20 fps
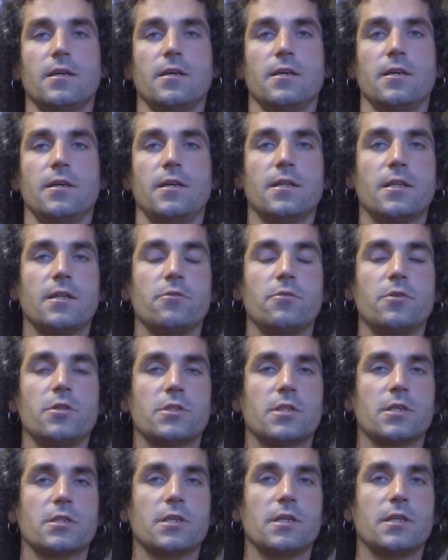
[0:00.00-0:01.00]
и для
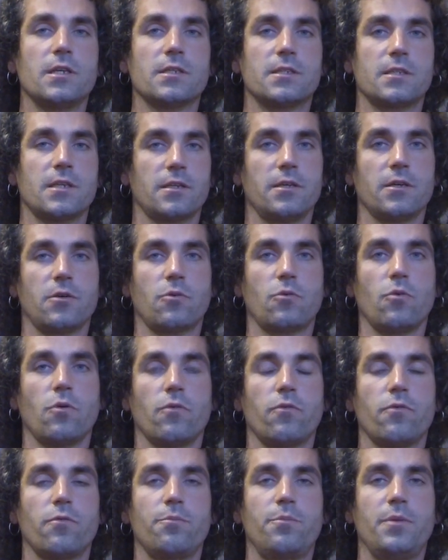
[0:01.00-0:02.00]
уничтожения
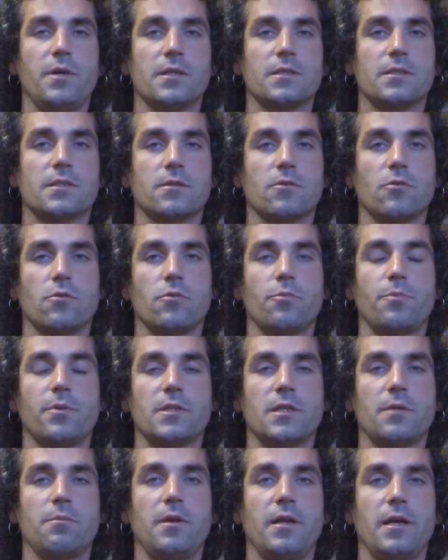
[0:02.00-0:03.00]
сорняков. Без
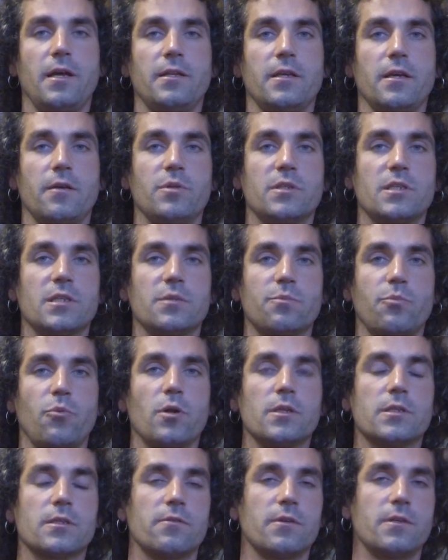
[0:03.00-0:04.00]
употребления, без
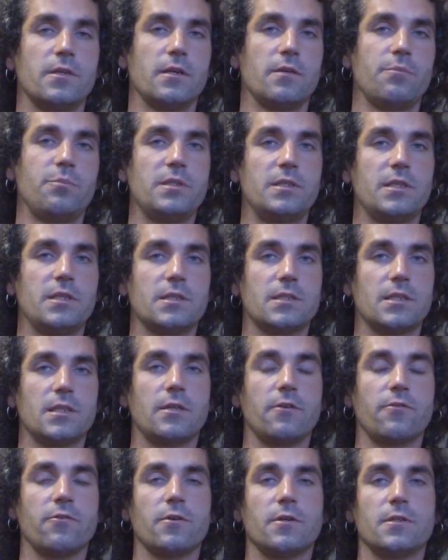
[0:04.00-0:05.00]
использования
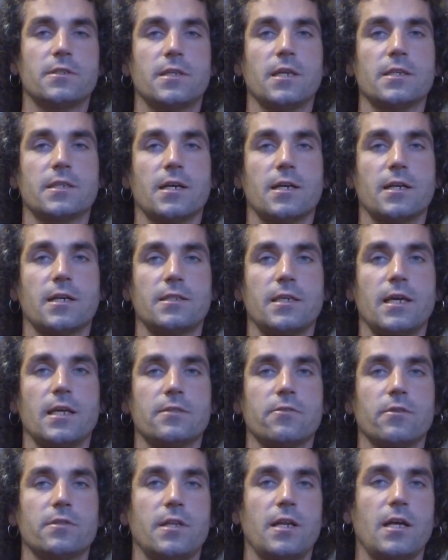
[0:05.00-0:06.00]
пестицидов сельское
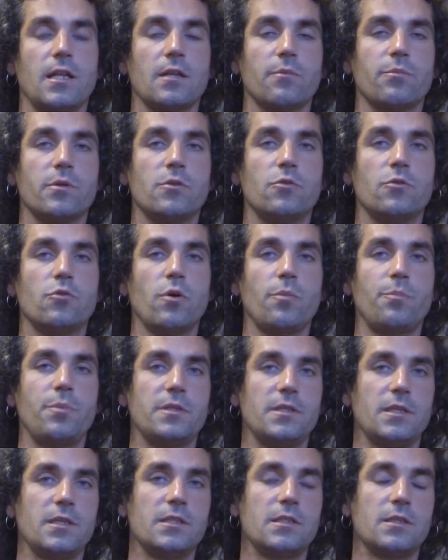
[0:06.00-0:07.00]
хозяйство теряло бы до
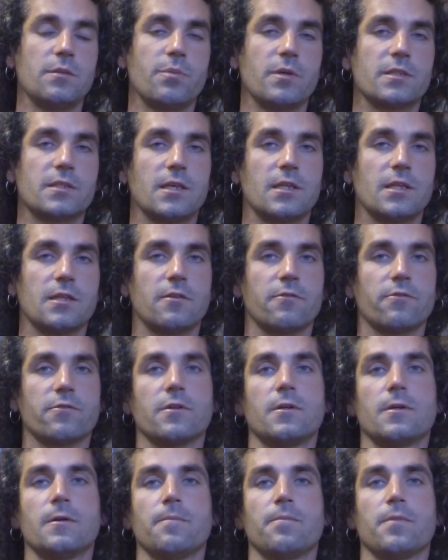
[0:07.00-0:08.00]
50%
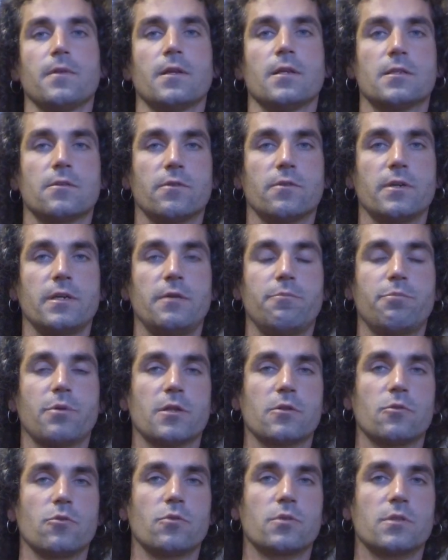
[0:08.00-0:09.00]
своей
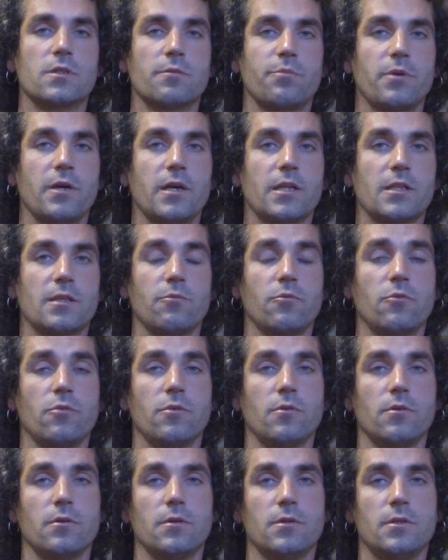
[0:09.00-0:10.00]
продукции.
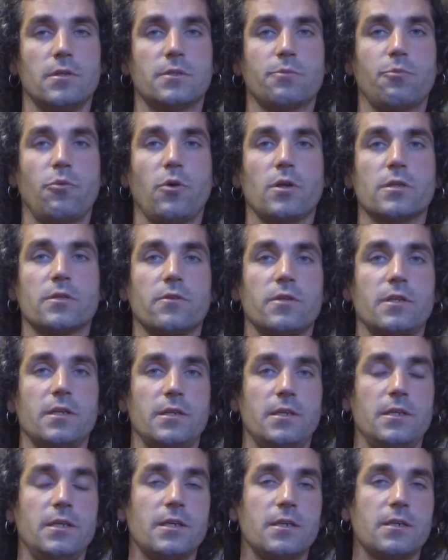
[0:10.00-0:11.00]
Поэтому использование
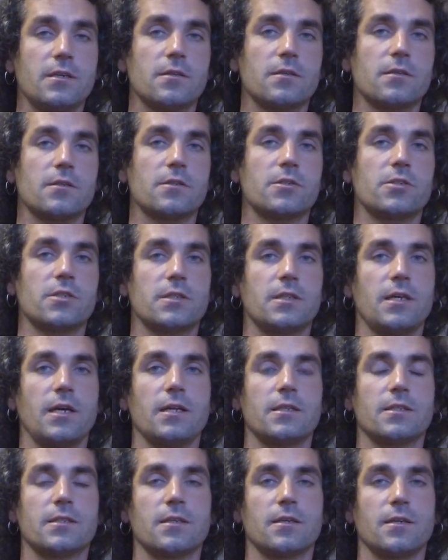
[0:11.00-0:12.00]
их э,
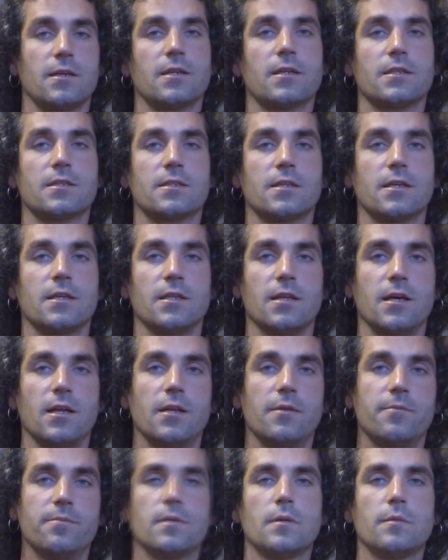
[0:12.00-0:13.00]
считается
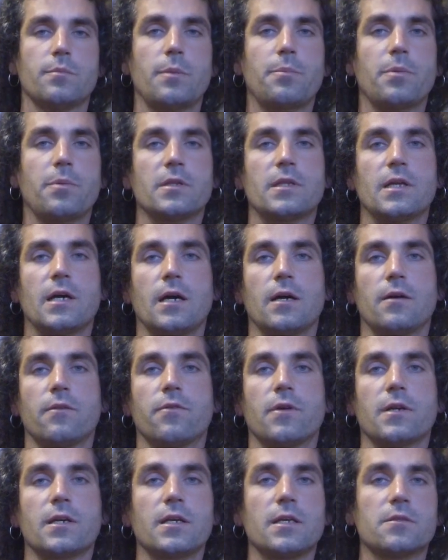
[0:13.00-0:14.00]
рациональным. Попадая в
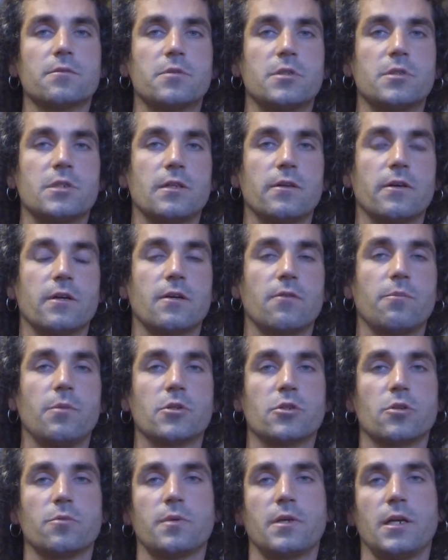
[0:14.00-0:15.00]
организм человека в
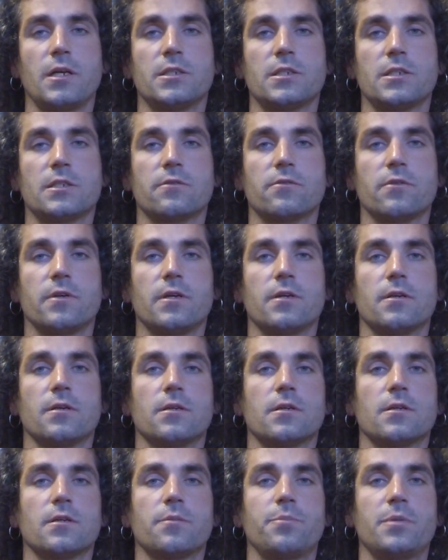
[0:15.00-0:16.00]
большом количестве,
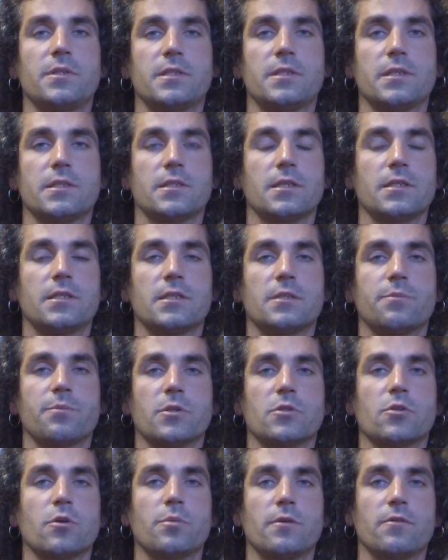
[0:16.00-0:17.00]
э, пестициды
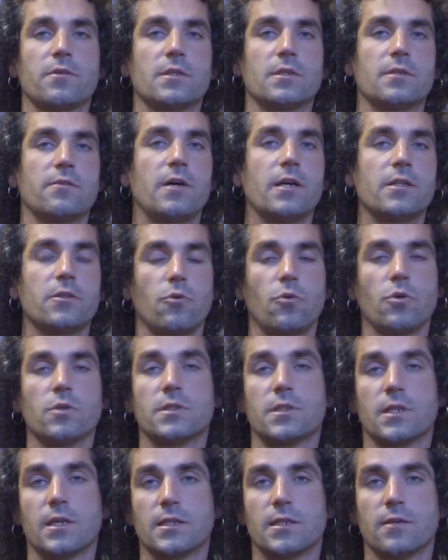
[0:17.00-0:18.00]
способны вызывать
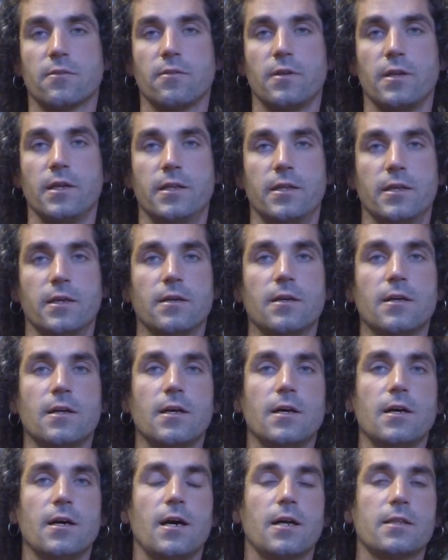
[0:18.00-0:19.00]
острое отравление.
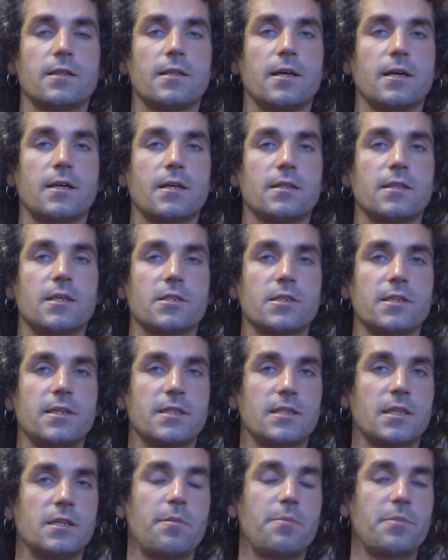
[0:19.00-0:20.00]
Однако, даже
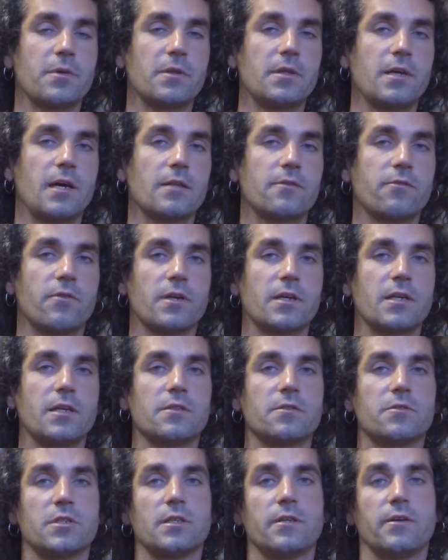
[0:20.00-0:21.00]
если они попадают в
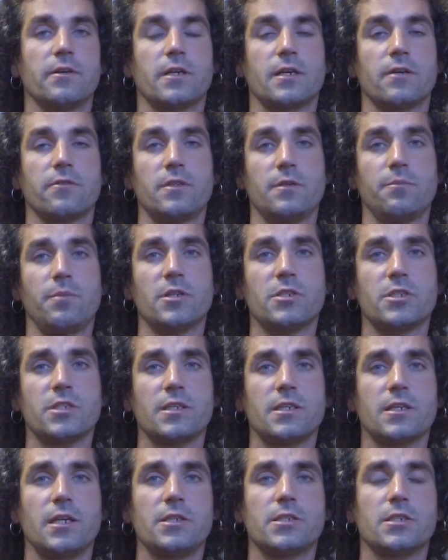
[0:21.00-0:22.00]
организм человека в
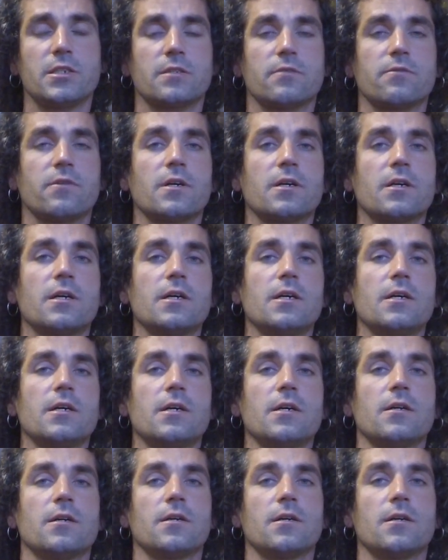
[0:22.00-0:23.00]
небольших количествах,
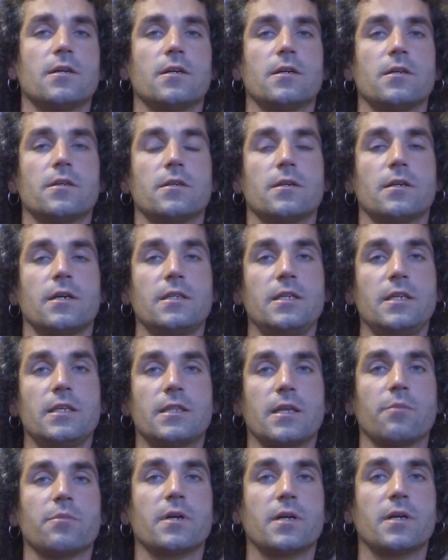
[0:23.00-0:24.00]
э, они
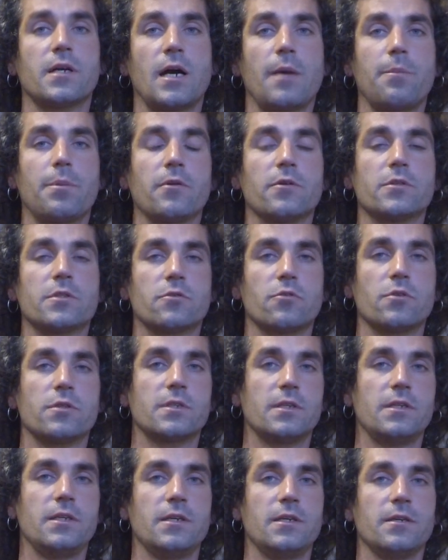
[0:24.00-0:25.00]
там накапливаются, то есть
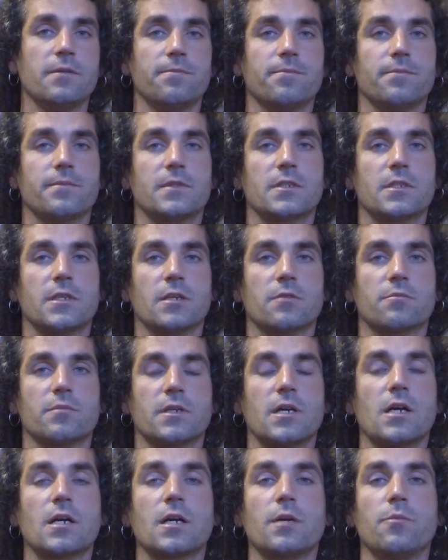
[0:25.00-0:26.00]
они, скажем
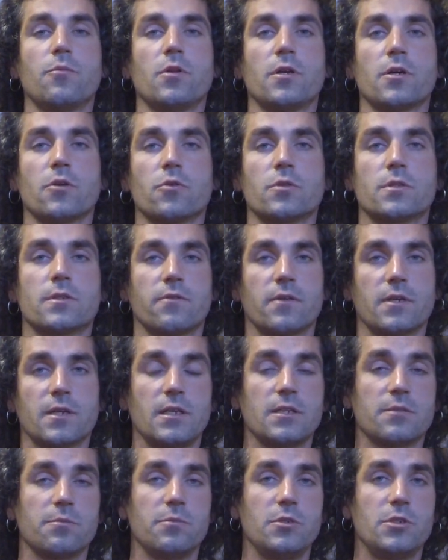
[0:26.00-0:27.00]
так, аккумулируются в
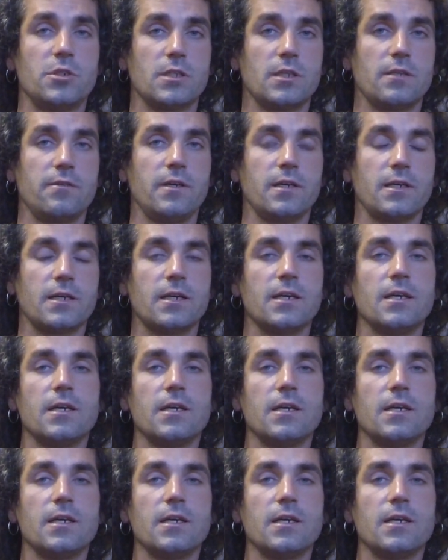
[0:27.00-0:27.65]
организме человека,